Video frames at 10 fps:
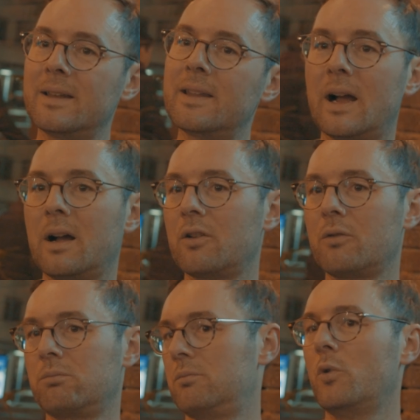nicht
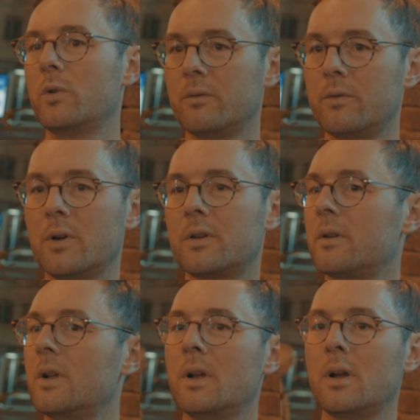angeboten
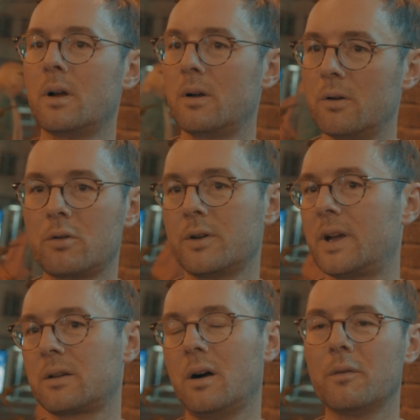wird,
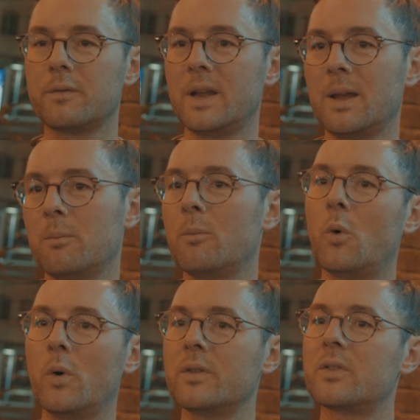Kontakt aufnehmen
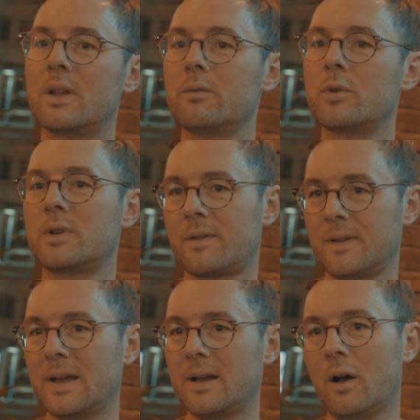und dann wird das
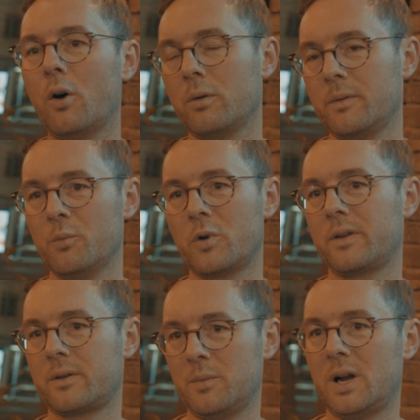in der Regel auch irgendwie
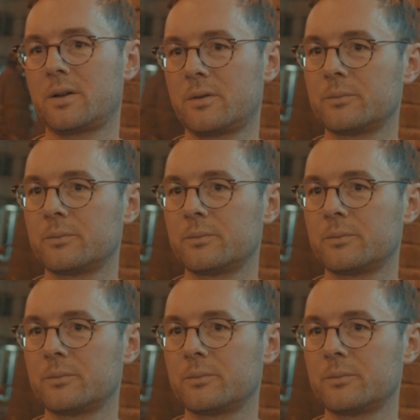möglich gemacht